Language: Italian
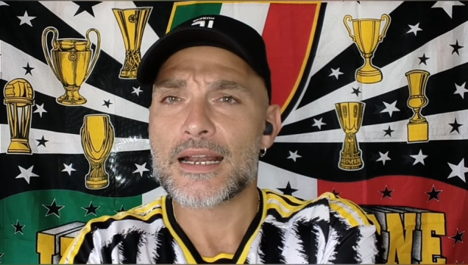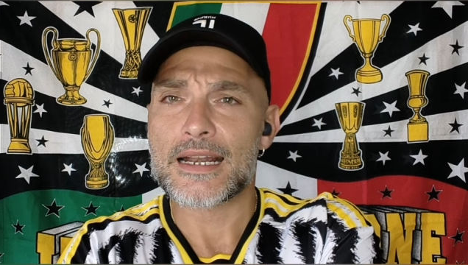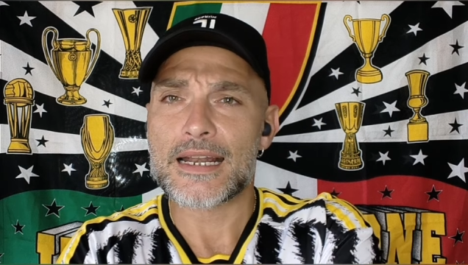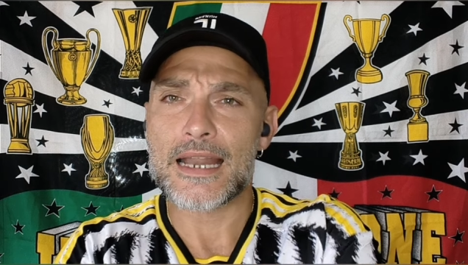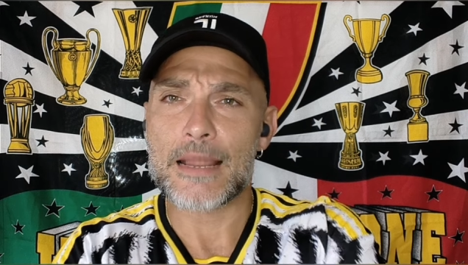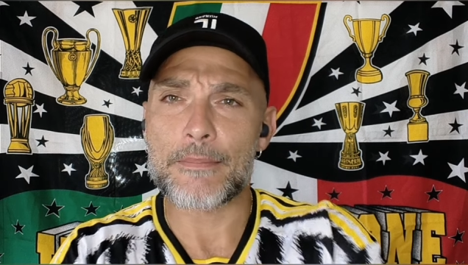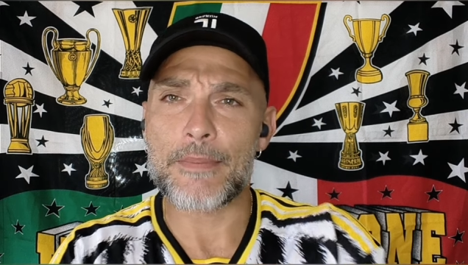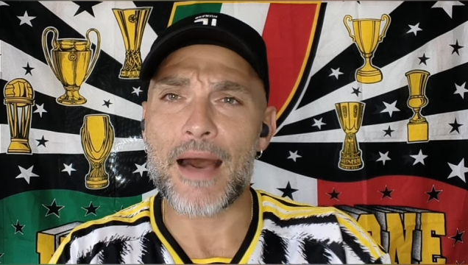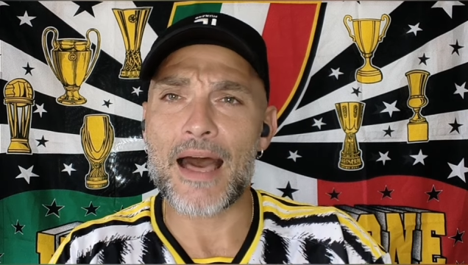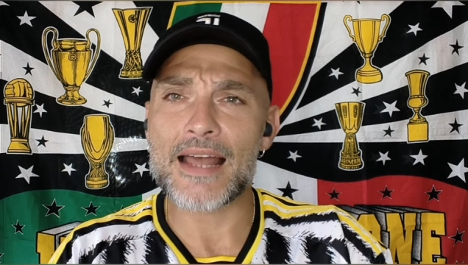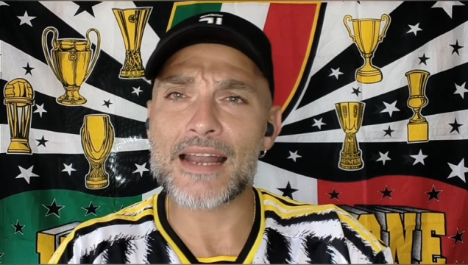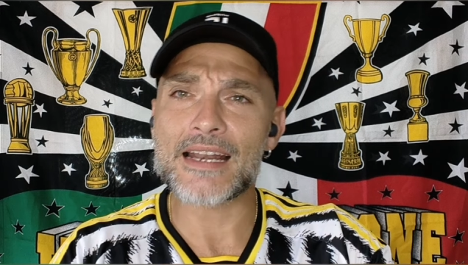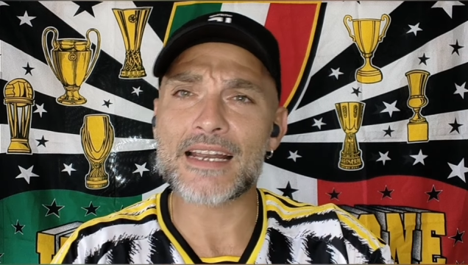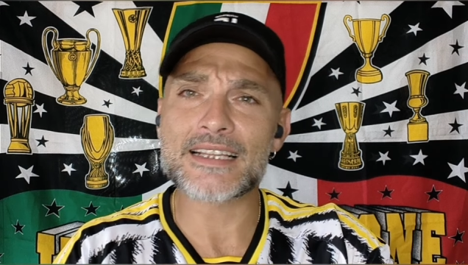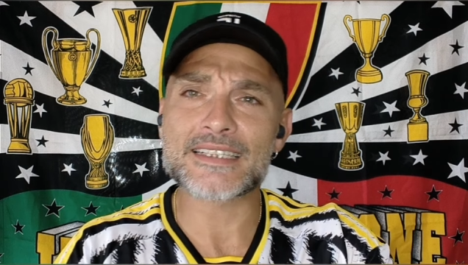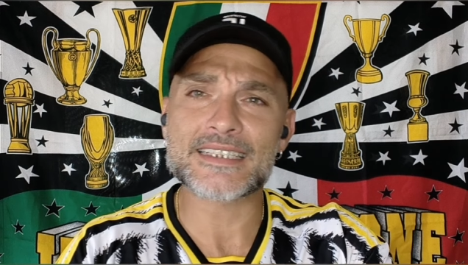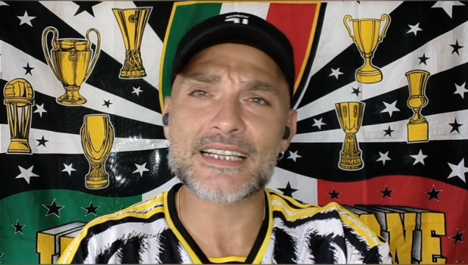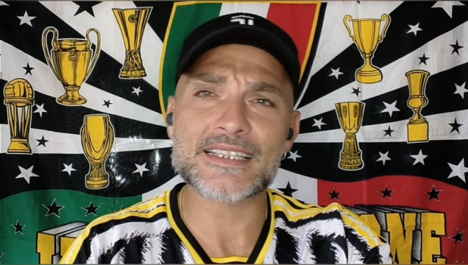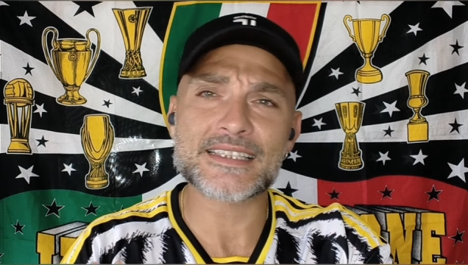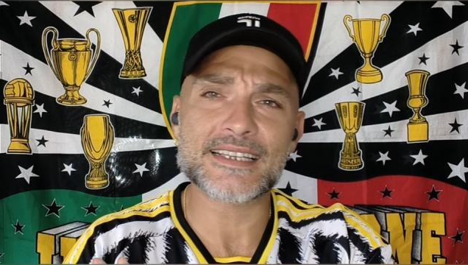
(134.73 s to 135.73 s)
ne
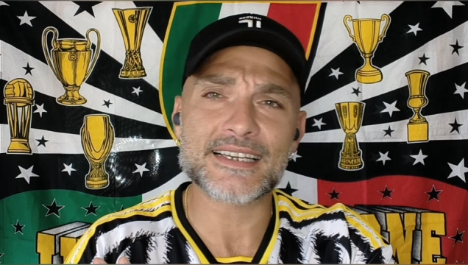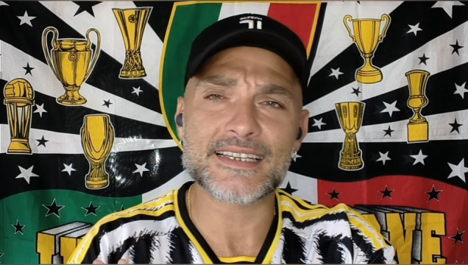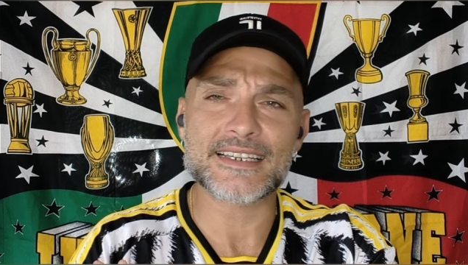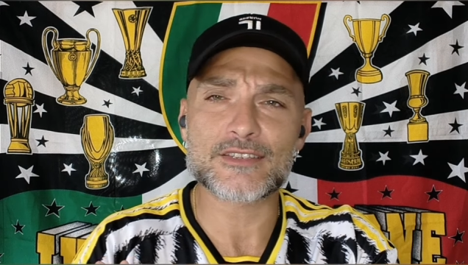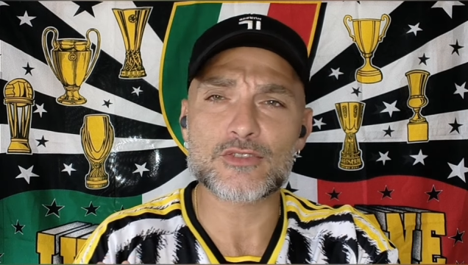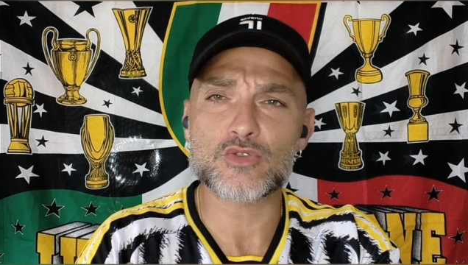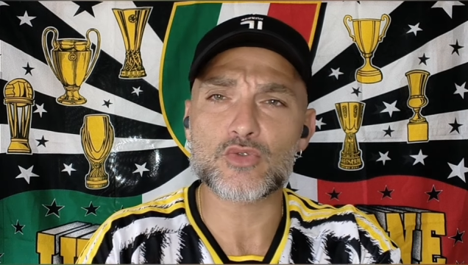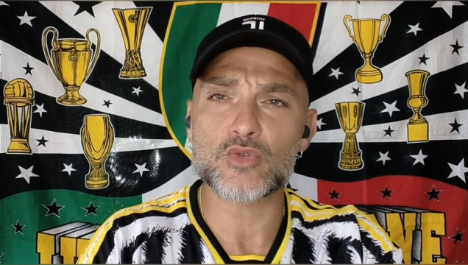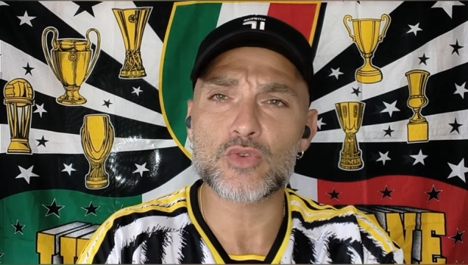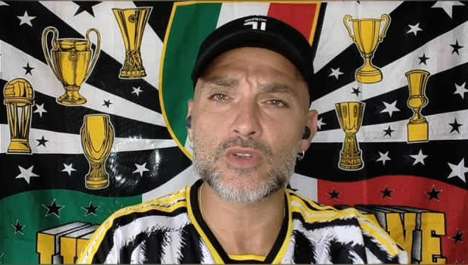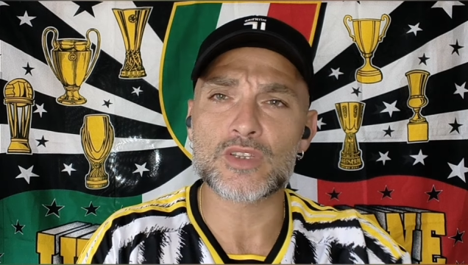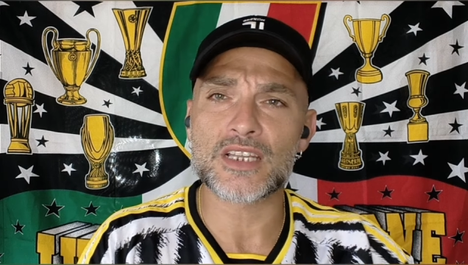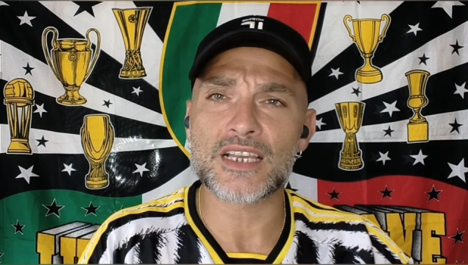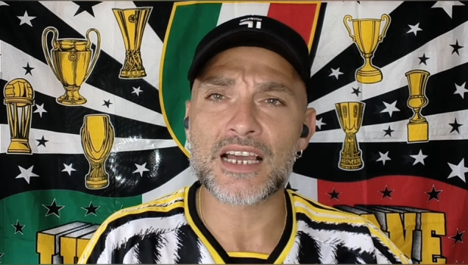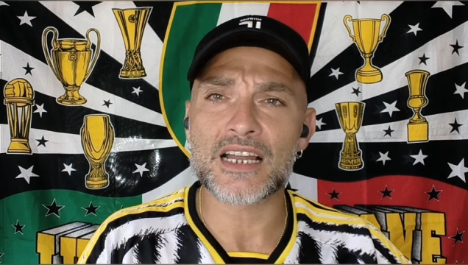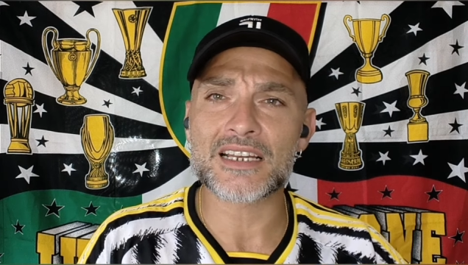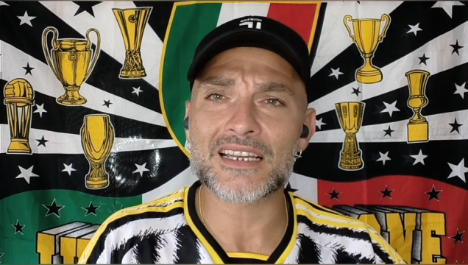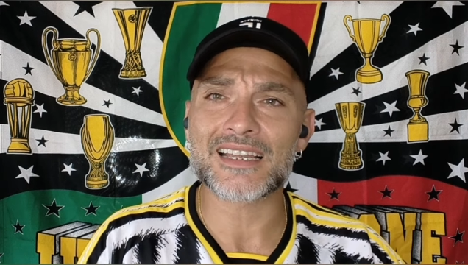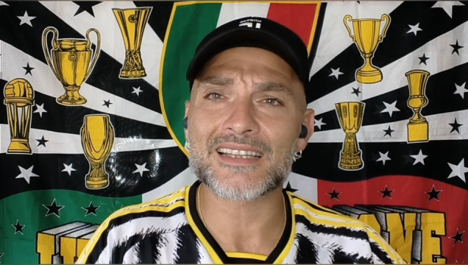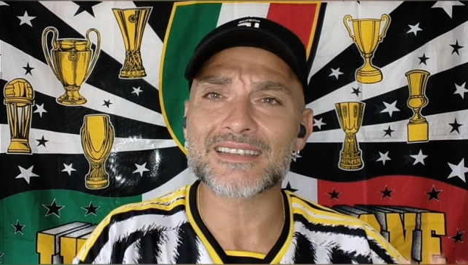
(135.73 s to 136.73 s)
parli, senza che nessuno
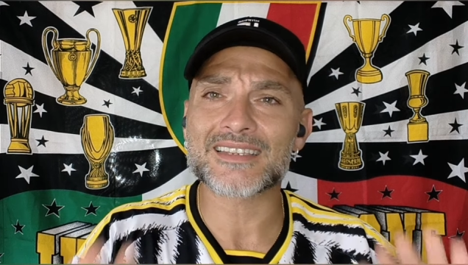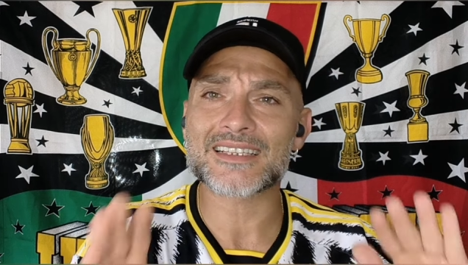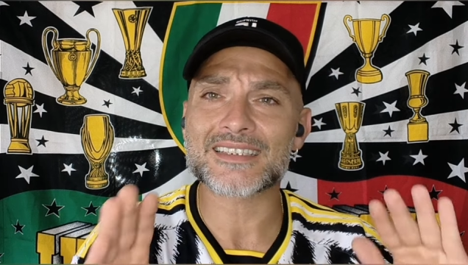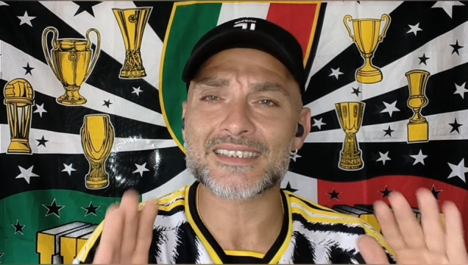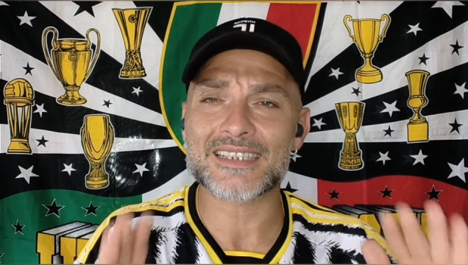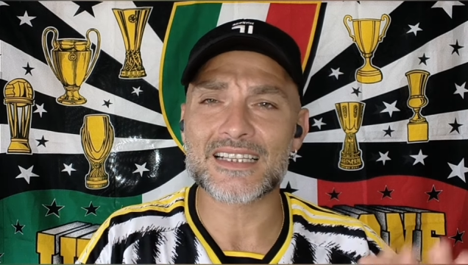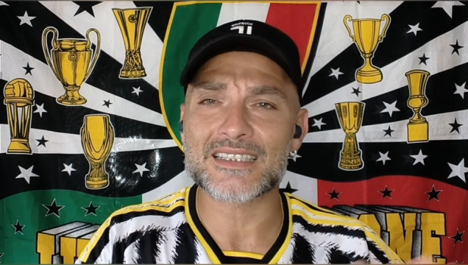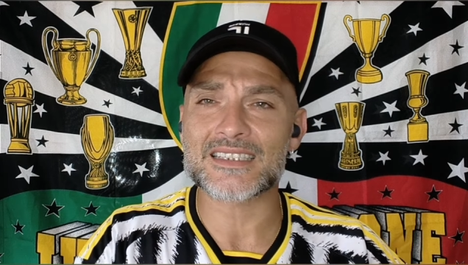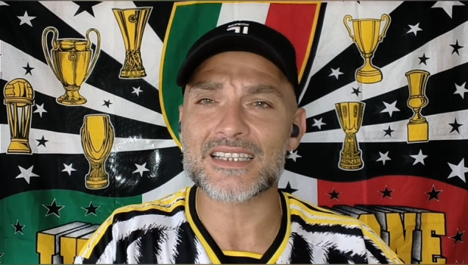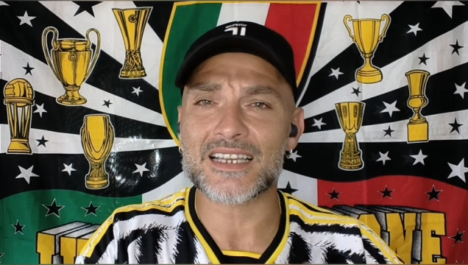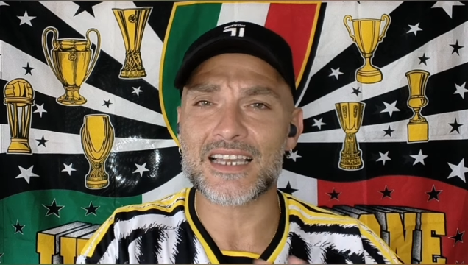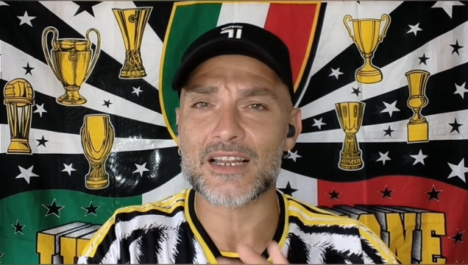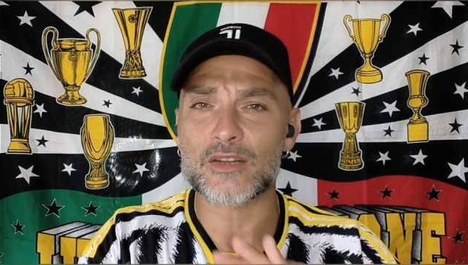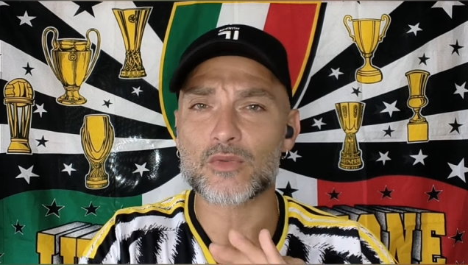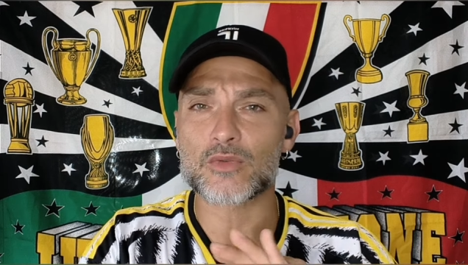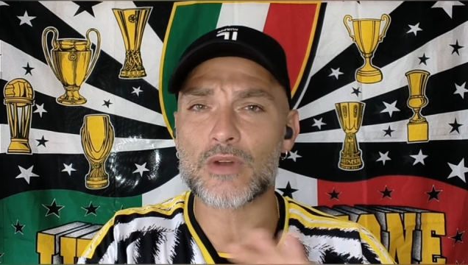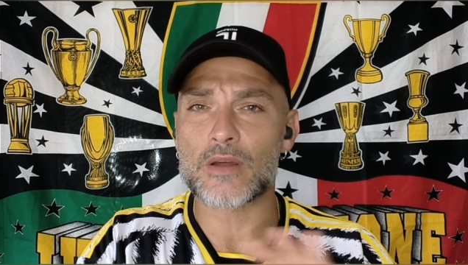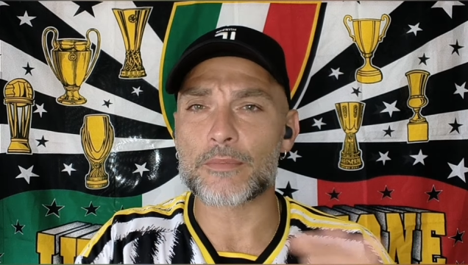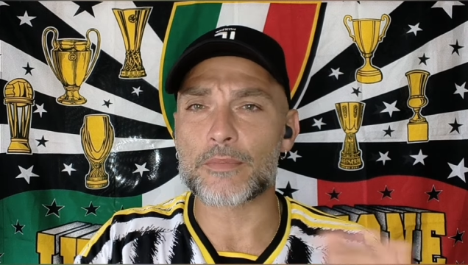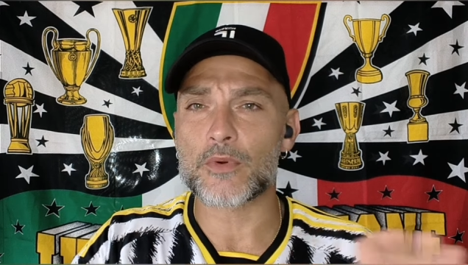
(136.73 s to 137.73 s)
dica niente, senza che
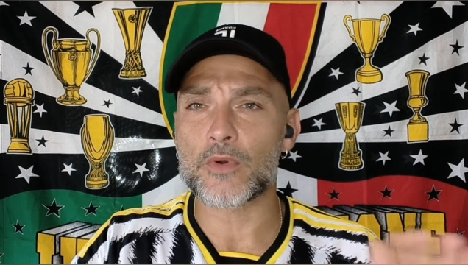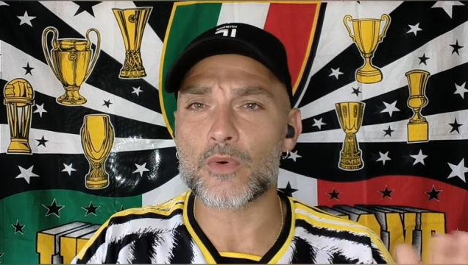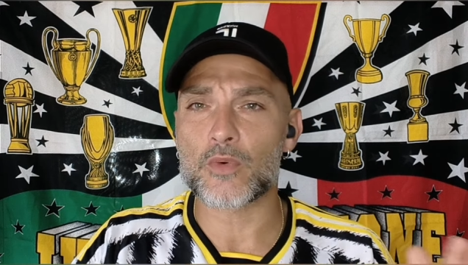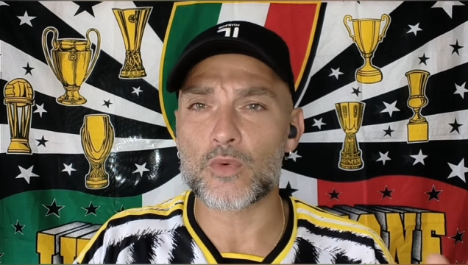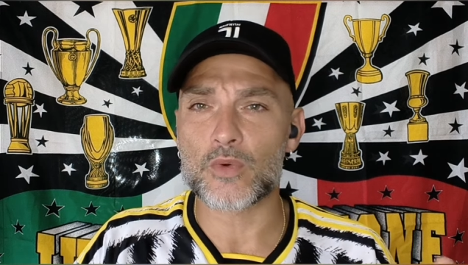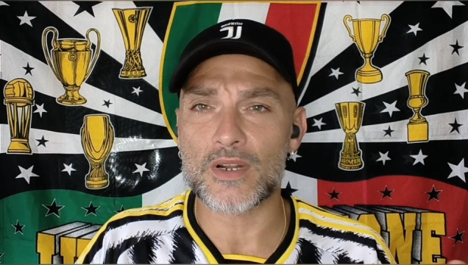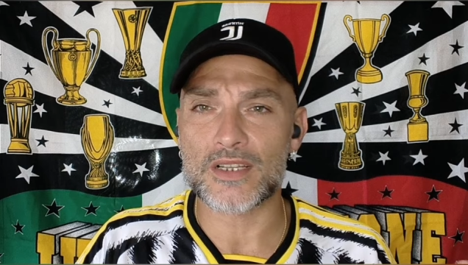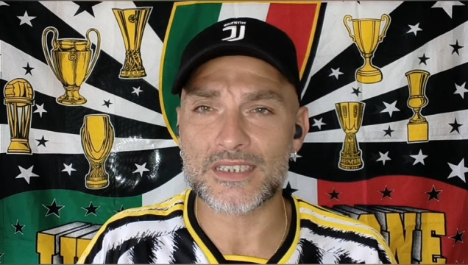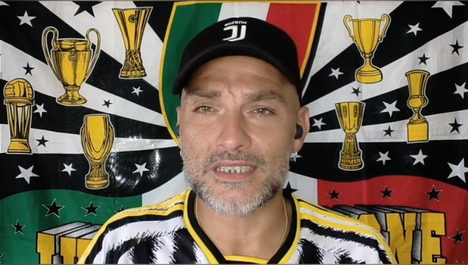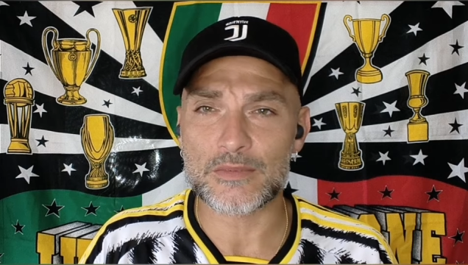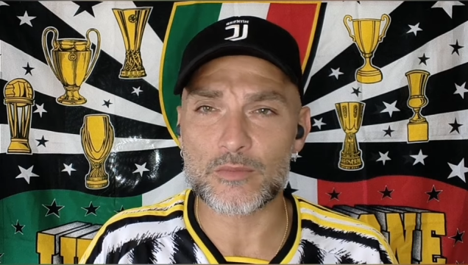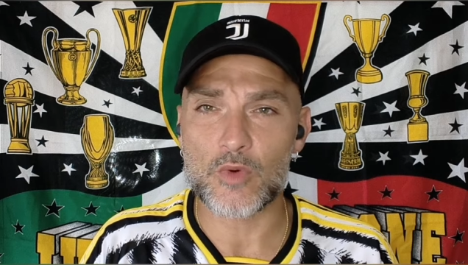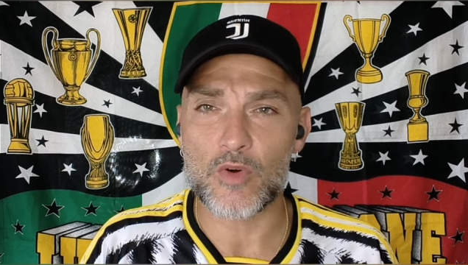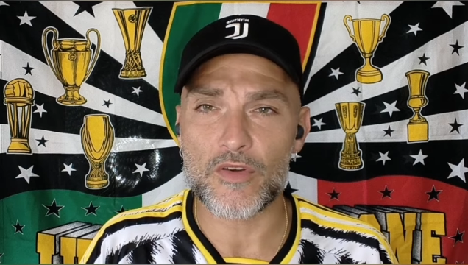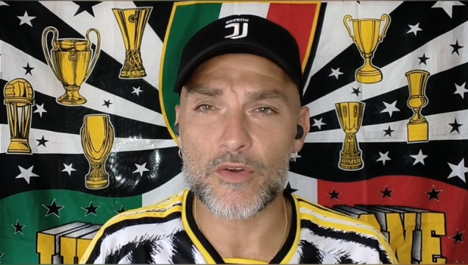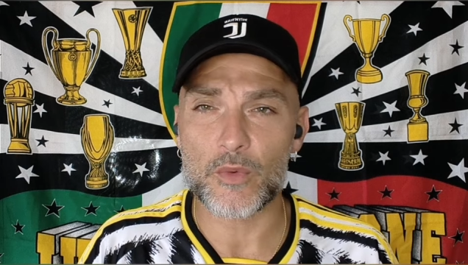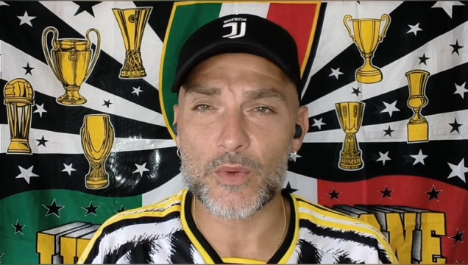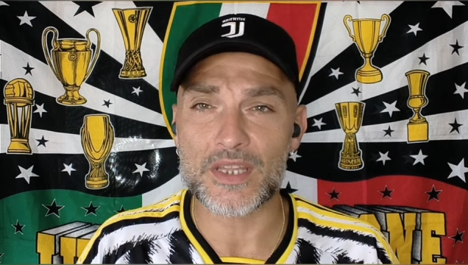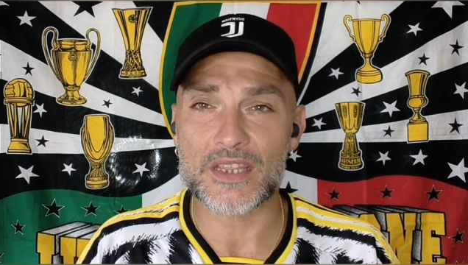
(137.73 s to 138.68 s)
alcuna procura si muove.